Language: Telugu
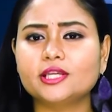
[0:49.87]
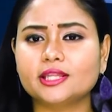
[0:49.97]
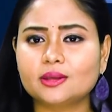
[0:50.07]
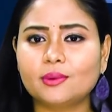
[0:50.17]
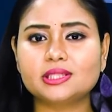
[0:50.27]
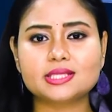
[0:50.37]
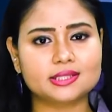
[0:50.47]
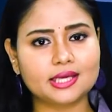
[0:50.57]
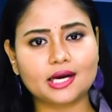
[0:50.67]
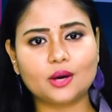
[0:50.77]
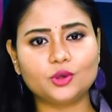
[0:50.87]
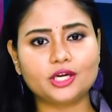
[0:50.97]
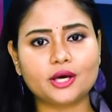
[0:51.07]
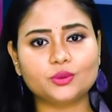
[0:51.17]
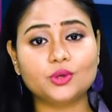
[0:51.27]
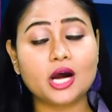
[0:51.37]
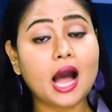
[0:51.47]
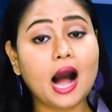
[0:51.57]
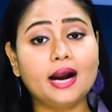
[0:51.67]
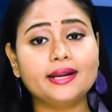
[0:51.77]
ఎంతమంది సిద్ధంగా ఉన్నారు
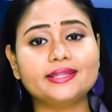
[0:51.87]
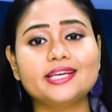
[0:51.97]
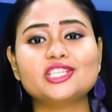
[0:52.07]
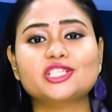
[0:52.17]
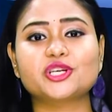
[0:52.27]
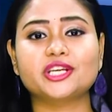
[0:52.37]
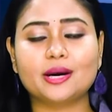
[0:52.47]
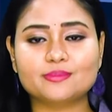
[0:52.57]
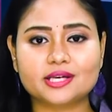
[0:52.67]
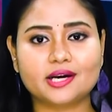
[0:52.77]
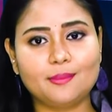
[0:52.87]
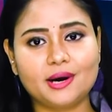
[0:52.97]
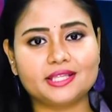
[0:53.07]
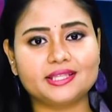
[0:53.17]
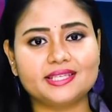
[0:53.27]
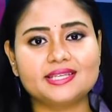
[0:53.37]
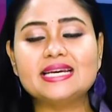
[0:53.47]
అనేది చర్చనీయాంశంగా మారింది